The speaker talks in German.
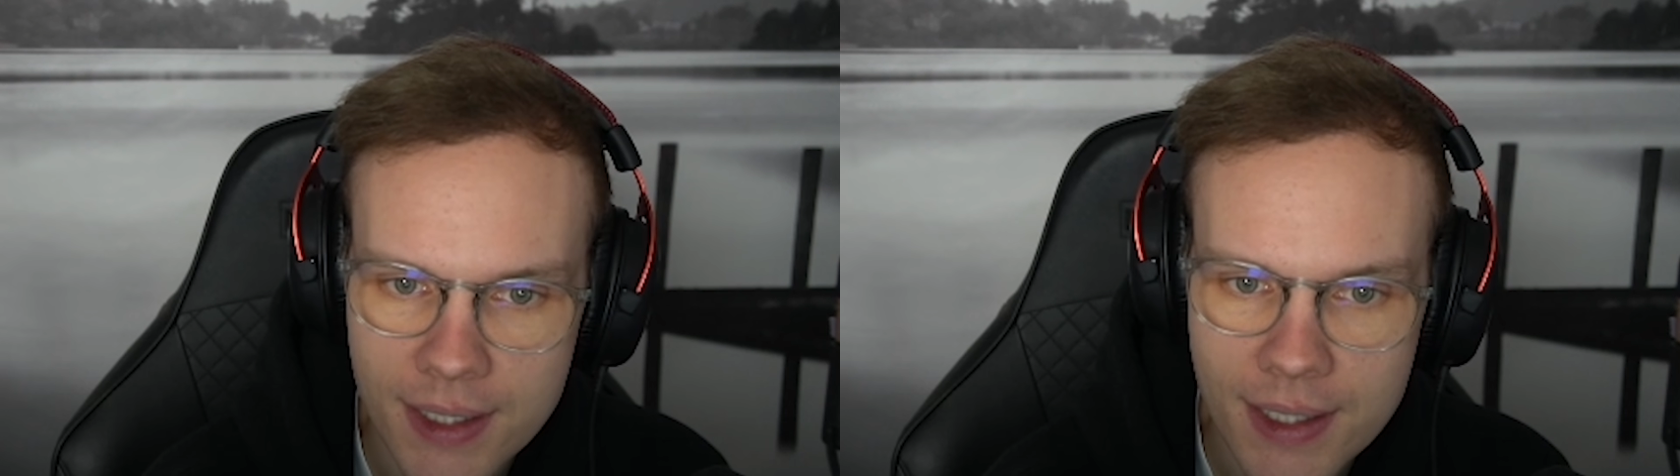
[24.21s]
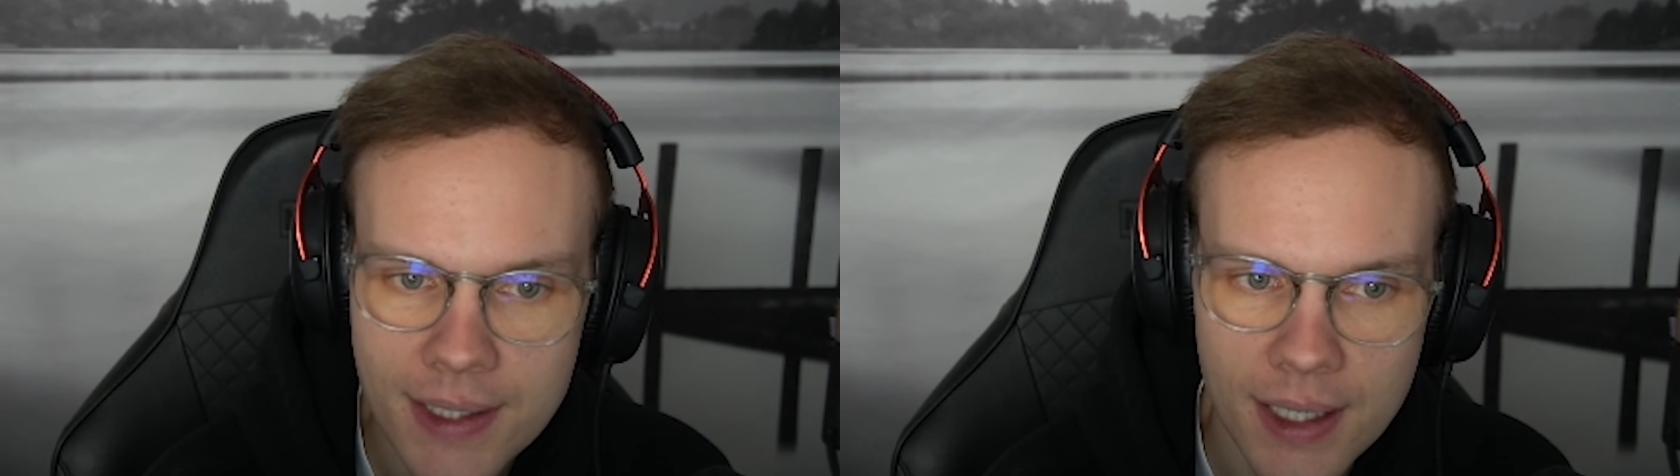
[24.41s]

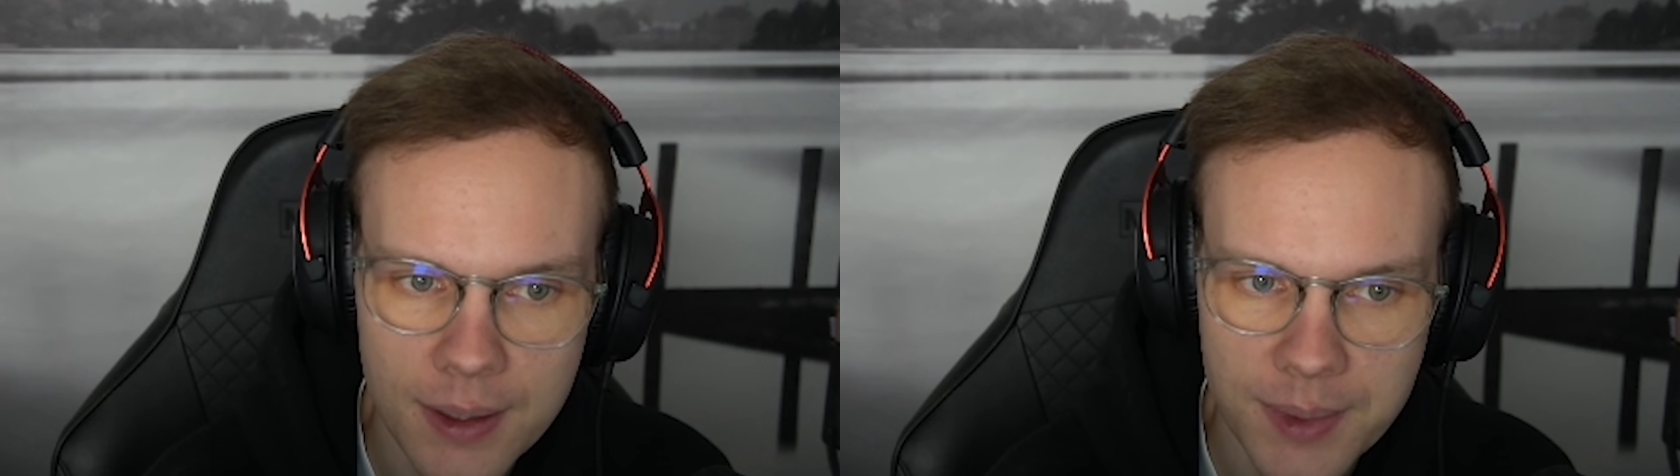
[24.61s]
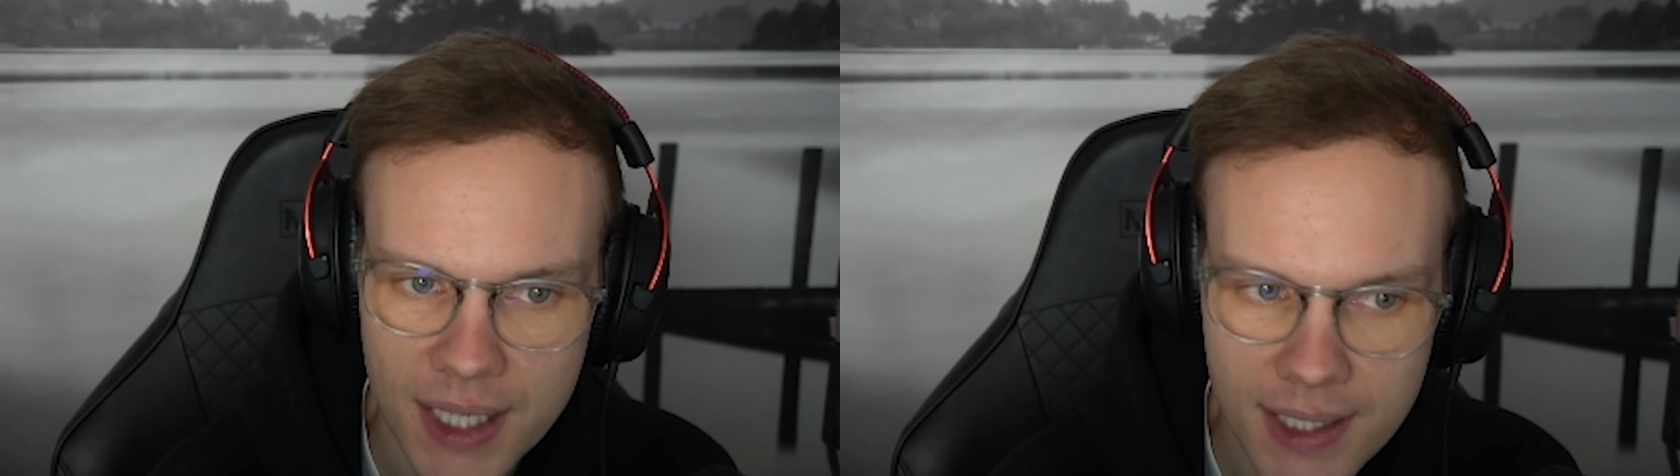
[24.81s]
sitzt er in
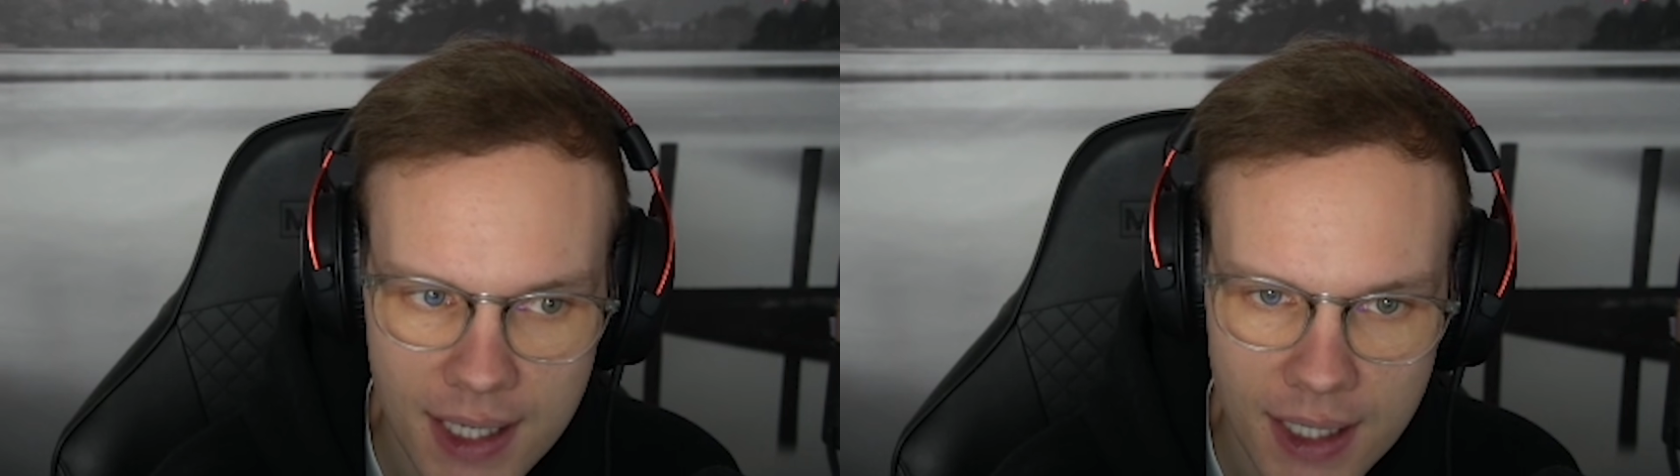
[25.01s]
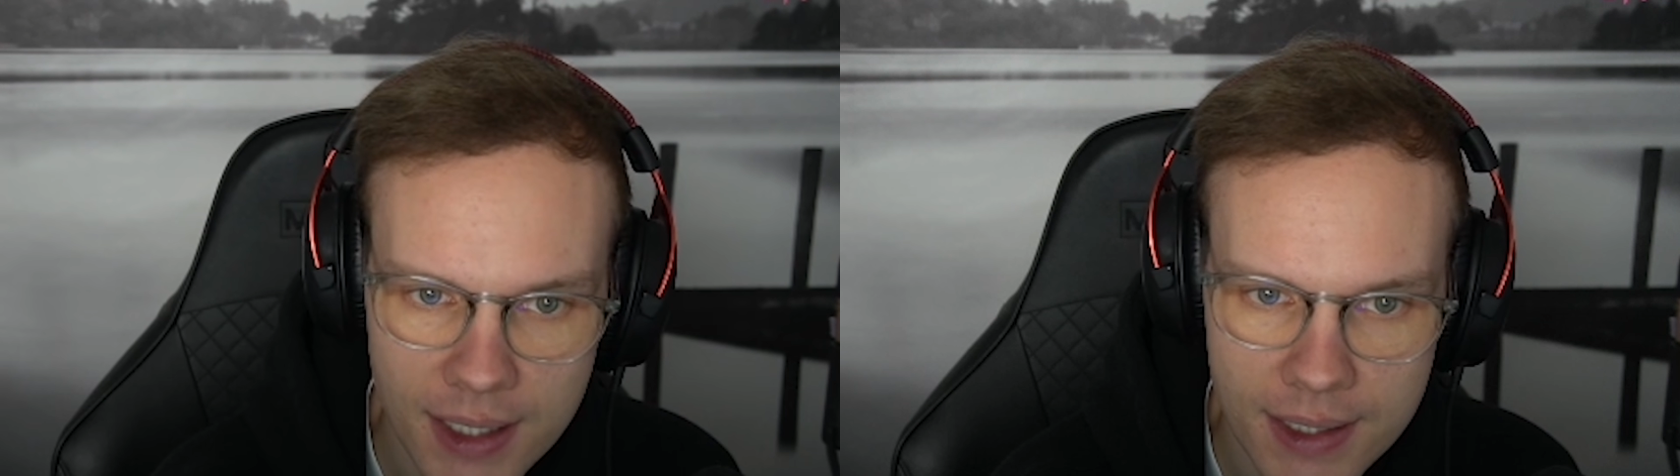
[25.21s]
einem Tesla,
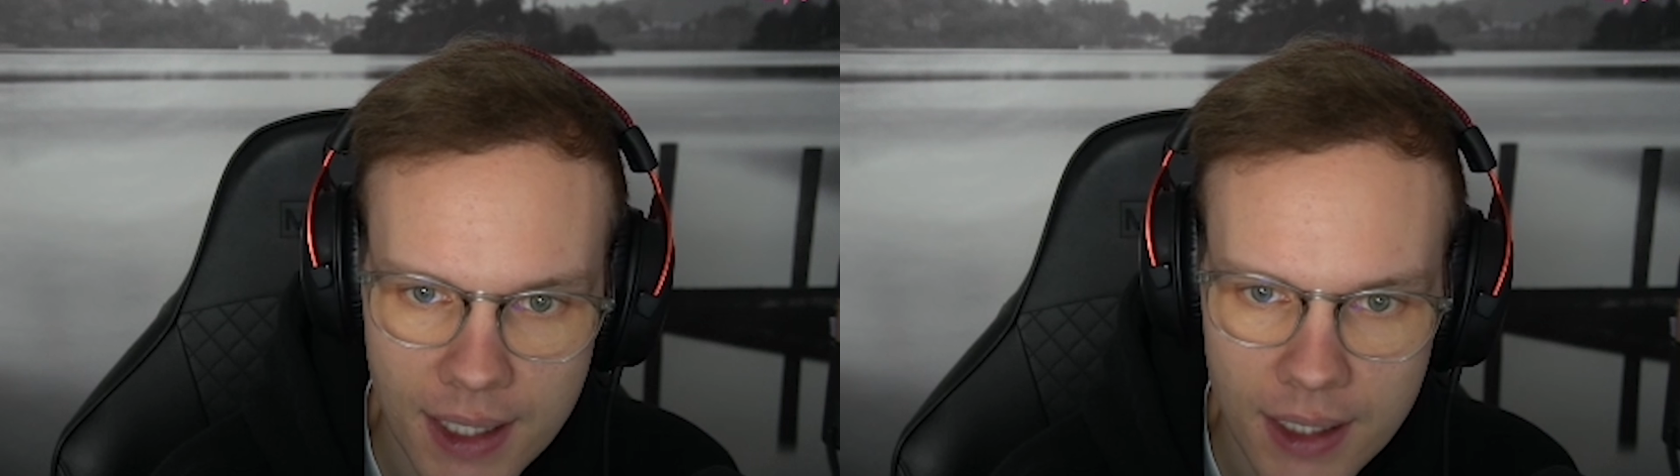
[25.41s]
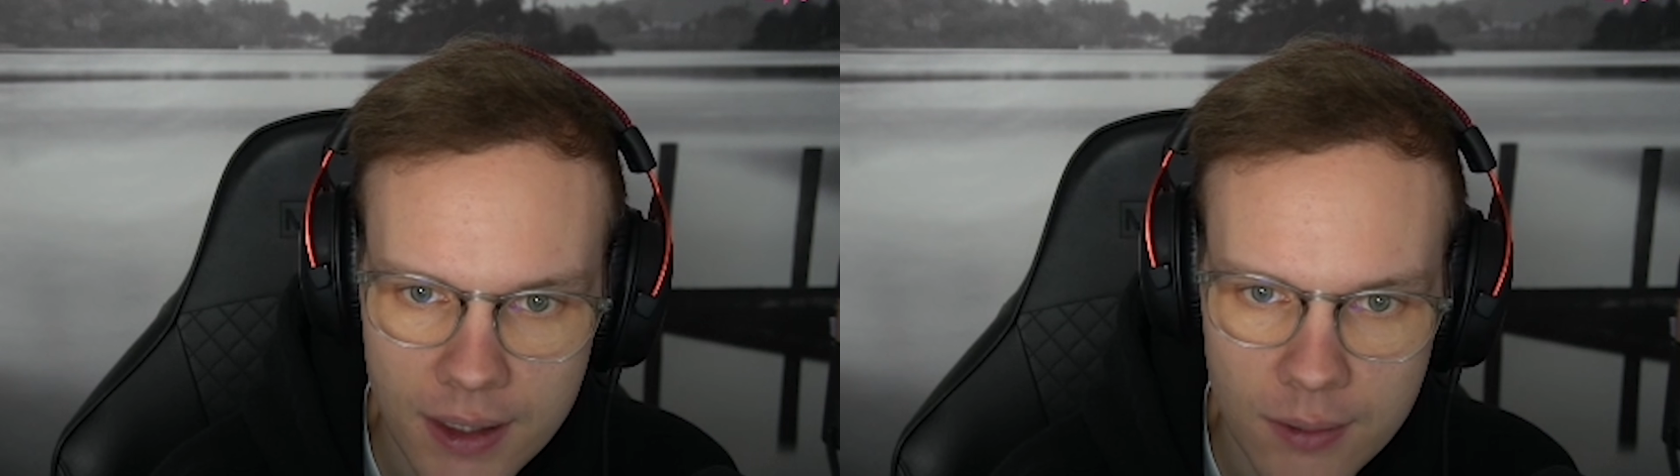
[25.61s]
kann es
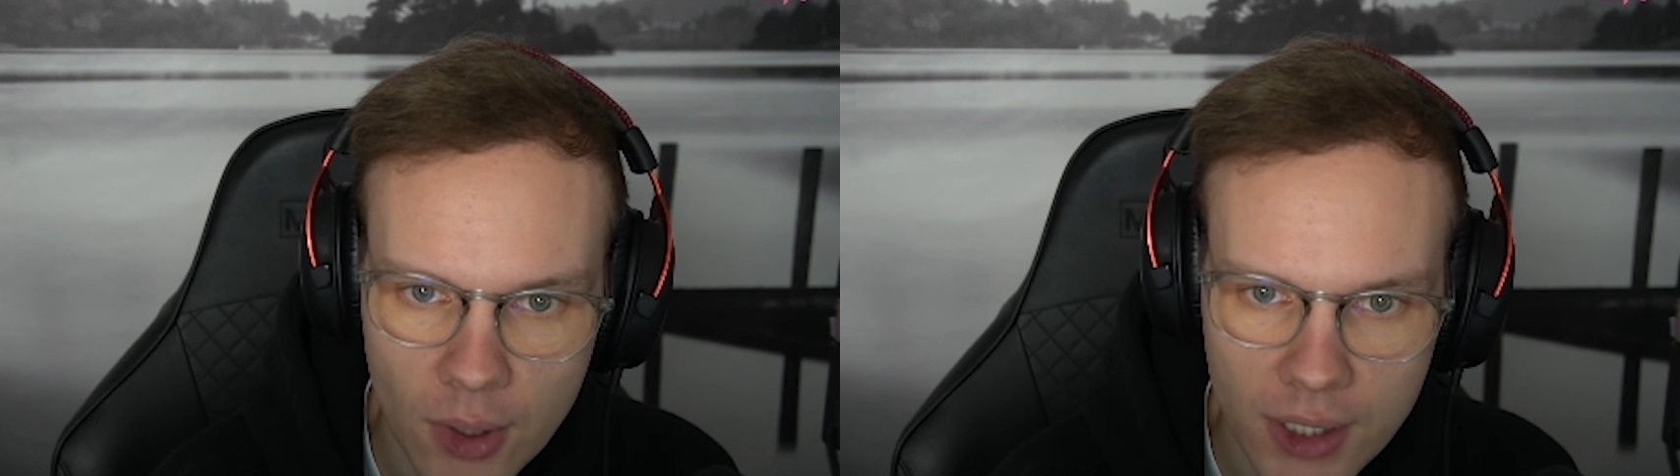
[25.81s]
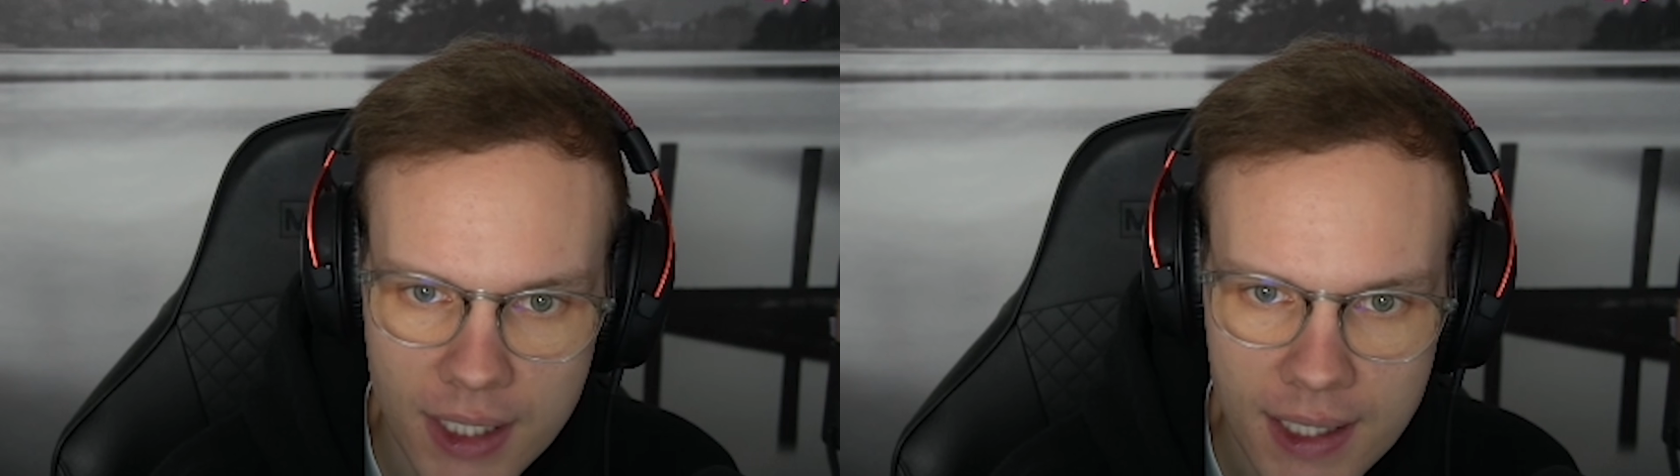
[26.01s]
sein, in einem
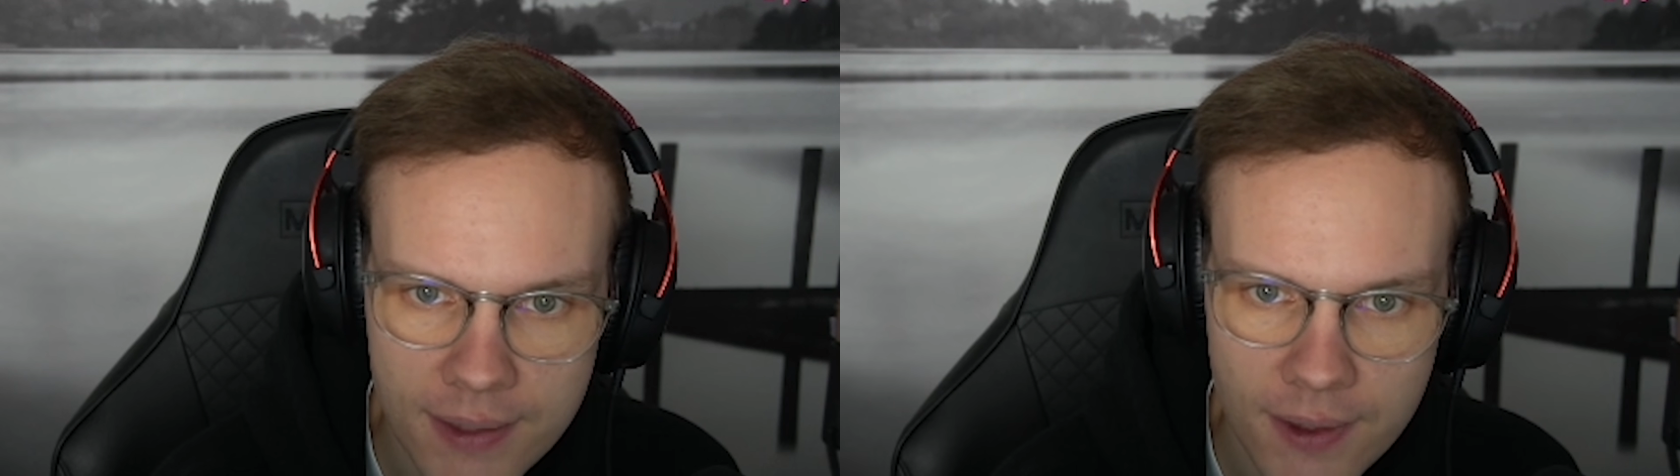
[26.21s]
Model X